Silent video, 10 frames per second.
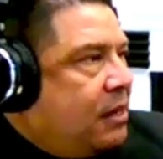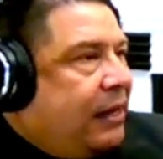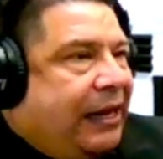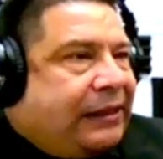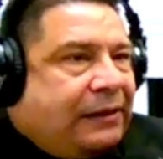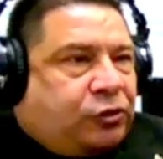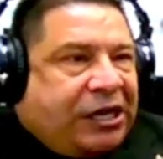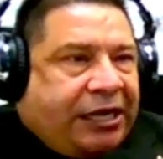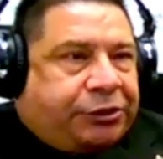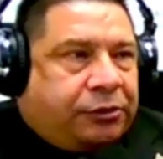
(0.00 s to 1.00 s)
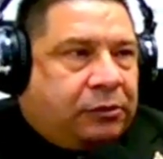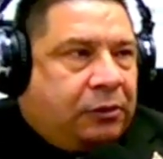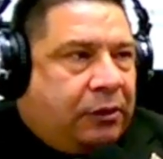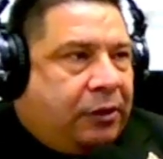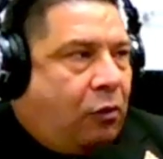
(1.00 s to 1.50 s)
Este muchacho,
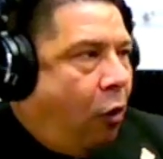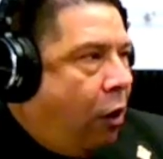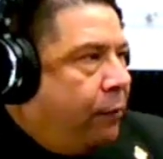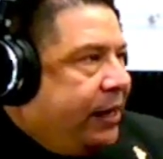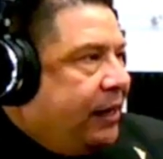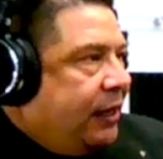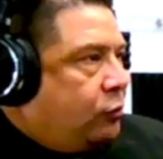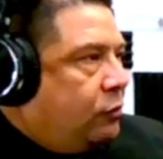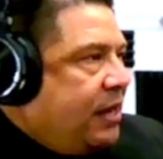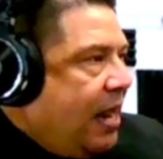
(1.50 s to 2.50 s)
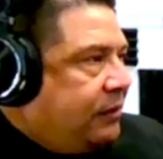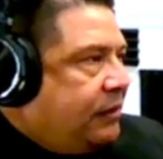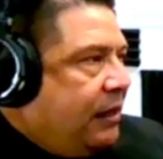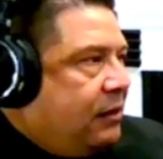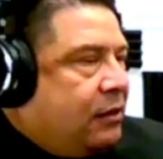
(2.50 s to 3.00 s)
joven,
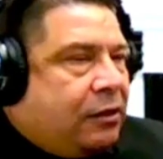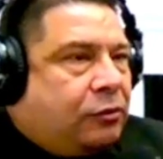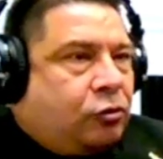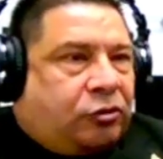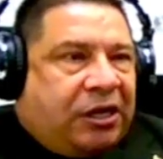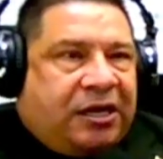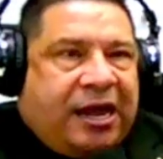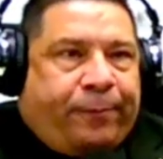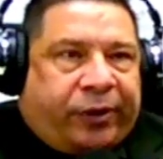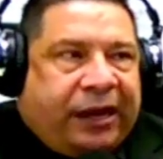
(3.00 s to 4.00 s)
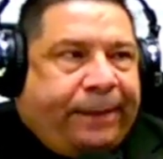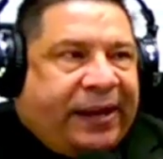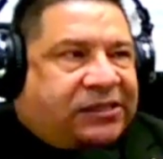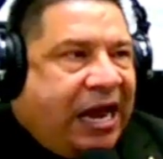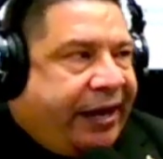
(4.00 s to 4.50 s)
estudiante, no tenía por qué
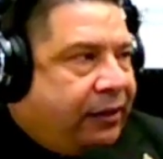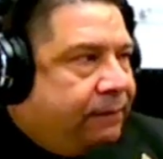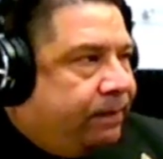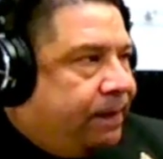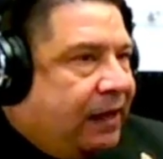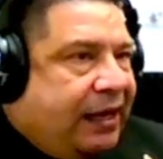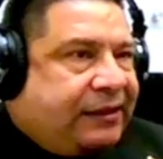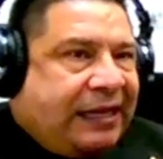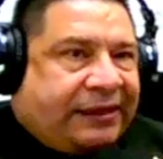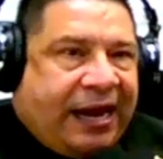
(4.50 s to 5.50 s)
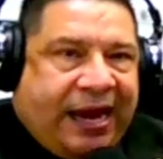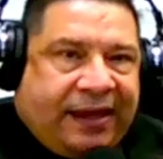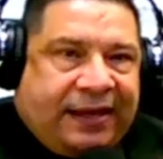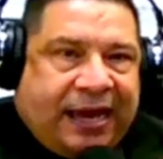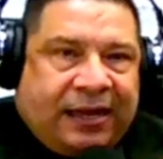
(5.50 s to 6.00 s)
pasar esta
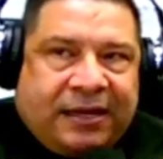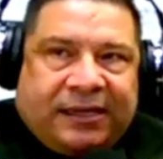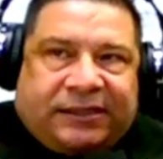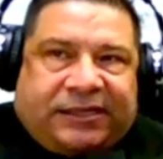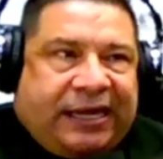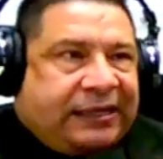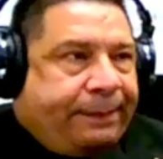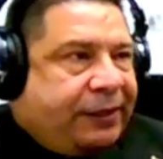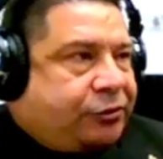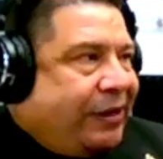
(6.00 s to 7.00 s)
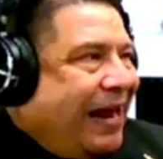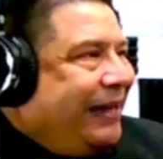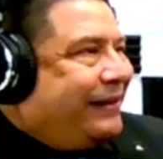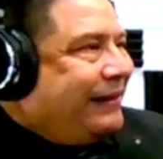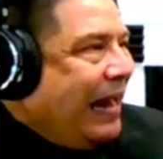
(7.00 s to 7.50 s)
tragedia si esta persona
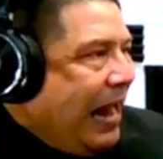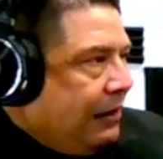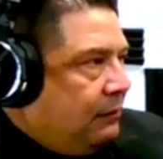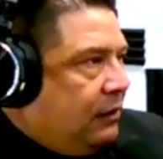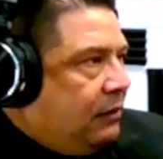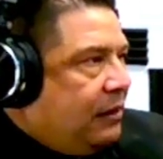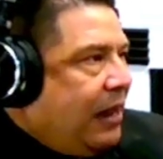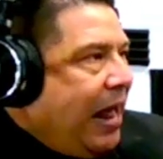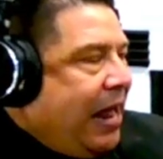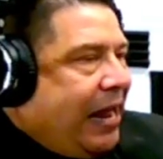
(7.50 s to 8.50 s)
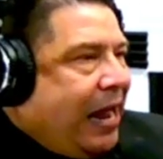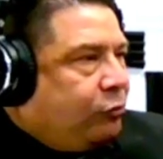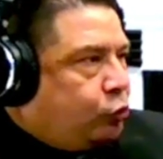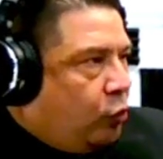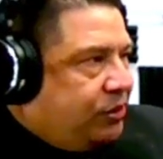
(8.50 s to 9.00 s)
está
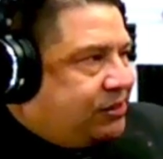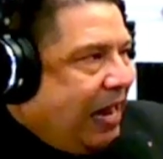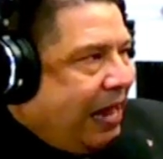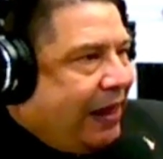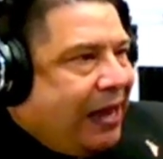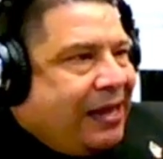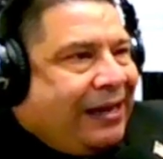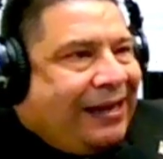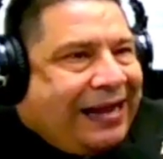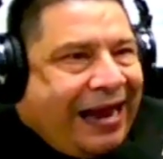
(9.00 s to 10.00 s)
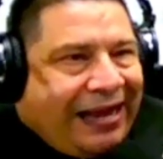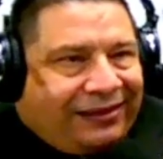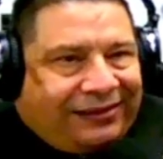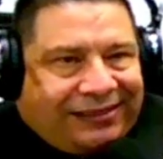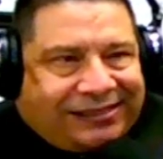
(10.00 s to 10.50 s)
autorizada,
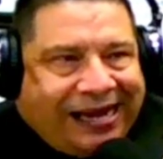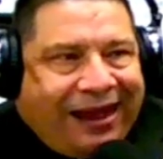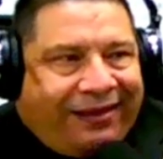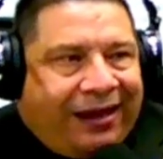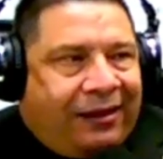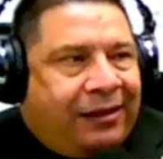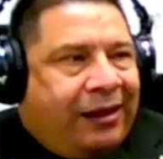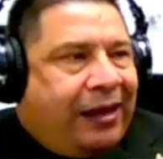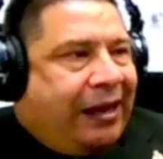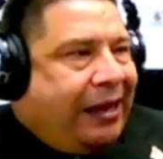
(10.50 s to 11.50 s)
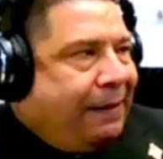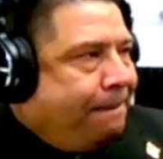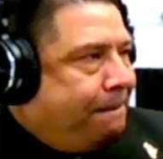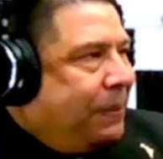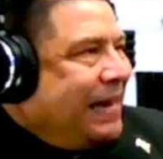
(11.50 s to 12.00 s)
garantizada eh,
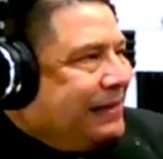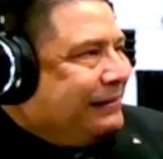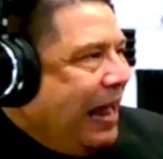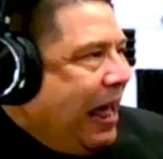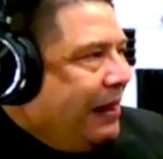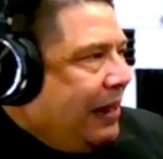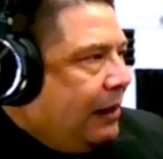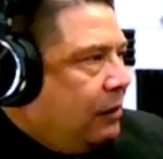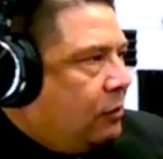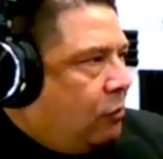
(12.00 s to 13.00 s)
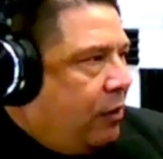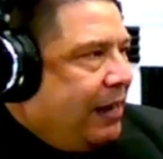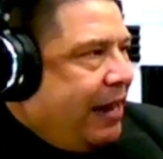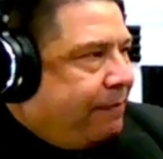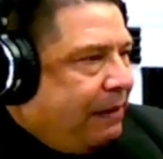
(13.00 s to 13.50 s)
blindada con el
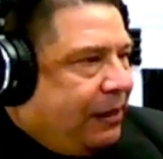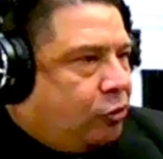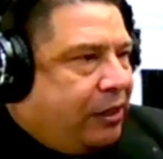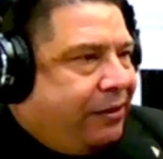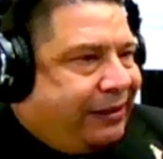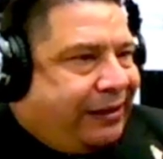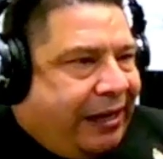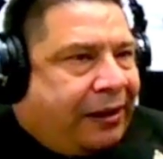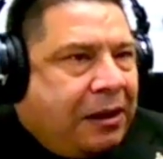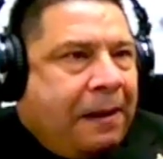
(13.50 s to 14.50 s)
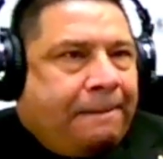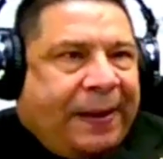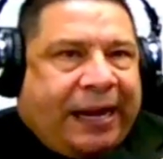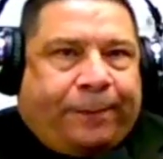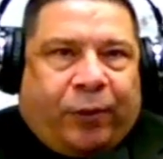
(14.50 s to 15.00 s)
armamento que debe tener
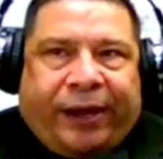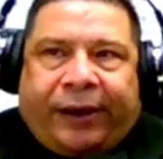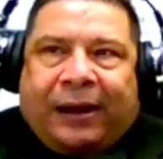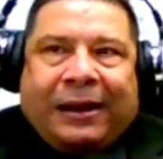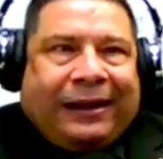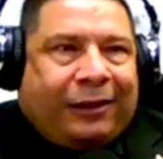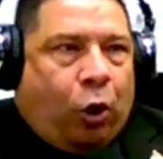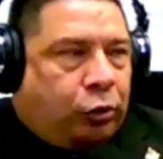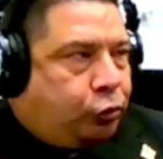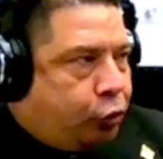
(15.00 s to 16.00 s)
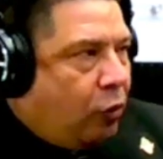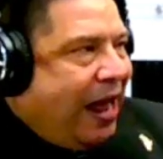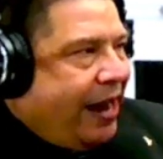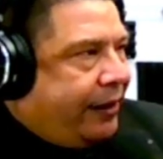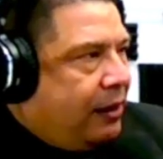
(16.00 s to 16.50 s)
para poder
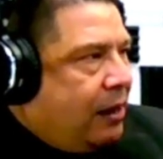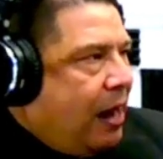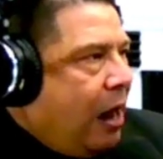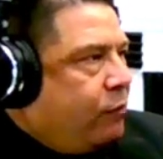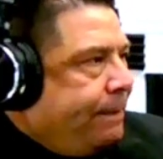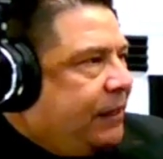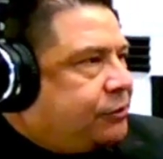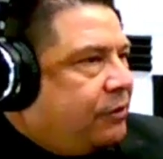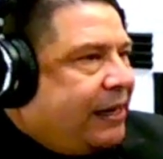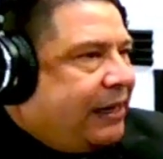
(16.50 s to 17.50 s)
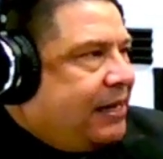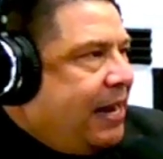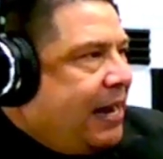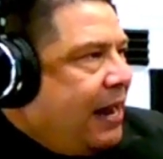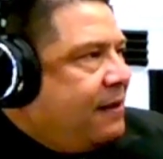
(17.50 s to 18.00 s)
controlar a una persona que
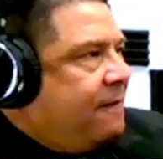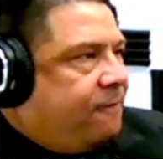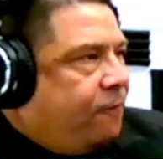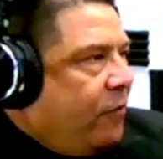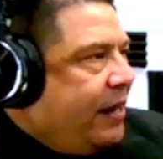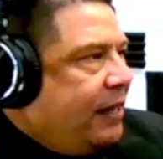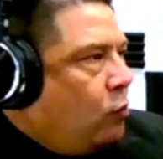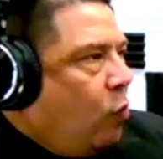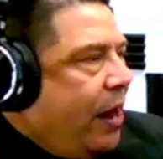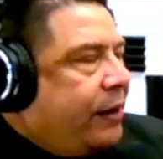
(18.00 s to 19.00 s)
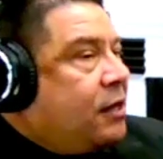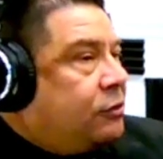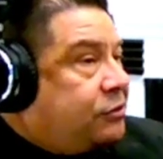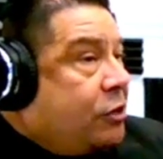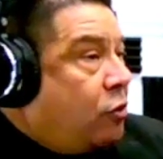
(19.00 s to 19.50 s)
llega fuera del lugar.
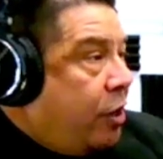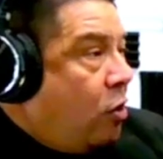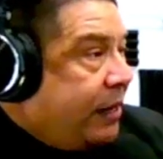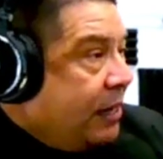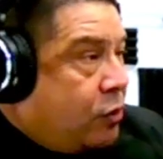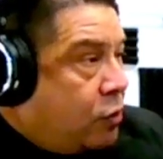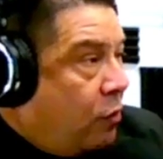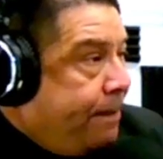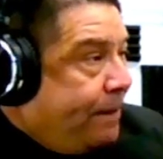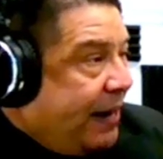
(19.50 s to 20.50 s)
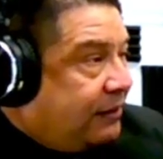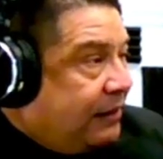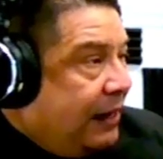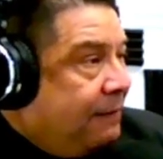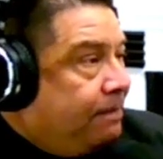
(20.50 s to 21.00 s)
Entonces yo creo que no es
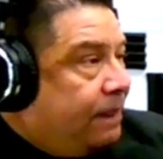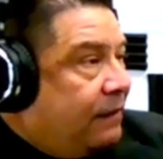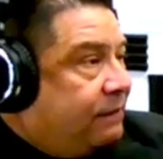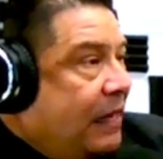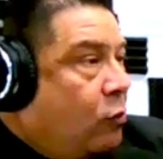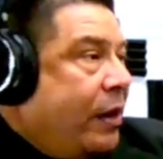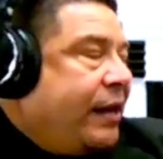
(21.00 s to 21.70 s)
parte del lugar.